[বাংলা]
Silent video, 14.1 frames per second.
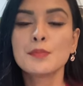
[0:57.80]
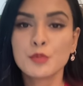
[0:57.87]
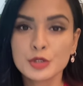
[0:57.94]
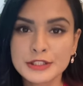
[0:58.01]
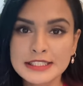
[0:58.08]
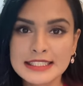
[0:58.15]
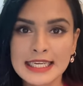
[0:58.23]

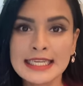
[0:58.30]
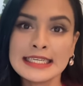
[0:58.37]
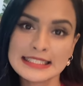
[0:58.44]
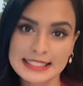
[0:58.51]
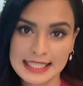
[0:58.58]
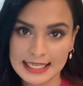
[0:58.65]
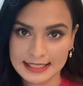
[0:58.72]
পঁচিশের
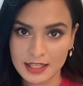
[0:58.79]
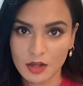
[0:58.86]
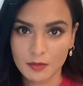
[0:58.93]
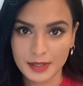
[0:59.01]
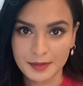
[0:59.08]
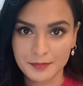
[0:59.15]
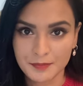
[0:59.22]
নিচে থাকতে
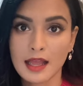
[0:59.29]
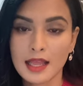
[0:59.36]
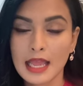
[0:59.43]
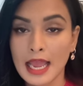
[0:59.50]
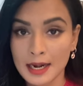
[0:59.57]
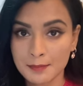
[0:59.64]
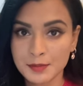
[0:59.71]
হবে
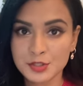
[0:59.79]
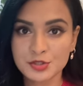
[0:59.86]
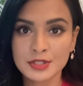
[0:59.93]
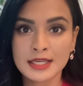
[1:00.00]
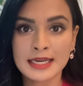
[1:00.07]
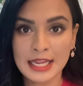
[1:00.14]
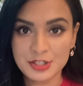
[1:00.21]
আর আপনি
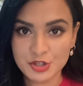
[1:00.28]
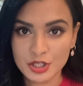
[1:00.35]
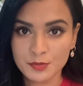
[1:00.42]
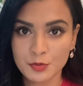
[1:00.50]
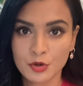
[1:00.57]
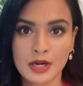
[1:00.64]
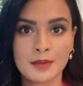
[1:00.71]
যদি গ্র্যাজুয়েট
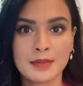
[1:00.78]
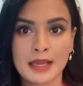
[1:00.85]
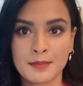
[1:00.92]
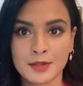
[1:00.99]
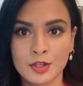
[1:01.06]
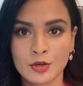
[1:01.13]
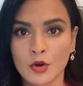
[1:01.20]
প্রোগ্রামে
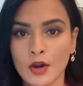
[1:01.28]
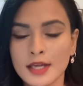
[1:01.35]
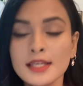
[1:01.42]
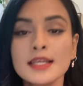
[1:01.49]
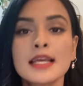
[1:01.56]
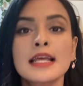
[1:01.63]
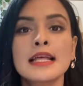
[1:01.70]
আবেদন করেন
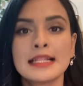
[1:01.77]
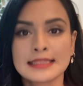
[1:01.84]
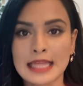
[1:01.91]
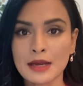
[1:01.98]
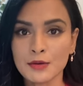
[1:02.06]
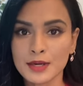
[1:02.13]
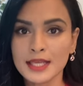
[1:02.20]

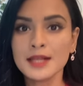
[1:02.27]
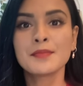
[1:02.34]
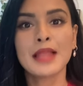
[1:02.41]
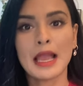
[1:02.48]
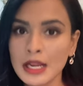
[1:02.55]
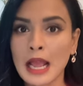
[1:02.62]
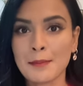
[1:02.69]
তাহলে
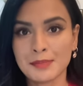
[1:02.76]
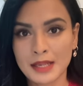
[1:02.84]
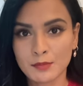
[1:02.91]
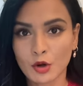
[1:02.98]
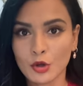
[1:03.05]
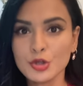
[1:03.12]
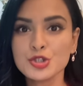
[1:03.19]
আপনার
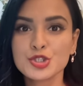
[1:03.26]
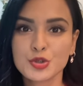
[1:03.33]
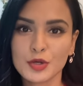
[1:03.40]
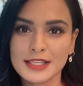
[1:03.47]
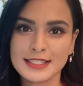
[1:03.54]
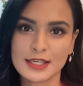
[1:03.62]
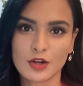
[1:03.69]
বয়স
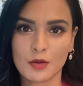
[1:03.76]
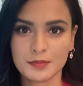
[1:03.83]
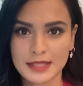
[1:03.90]
চল্লিশের কম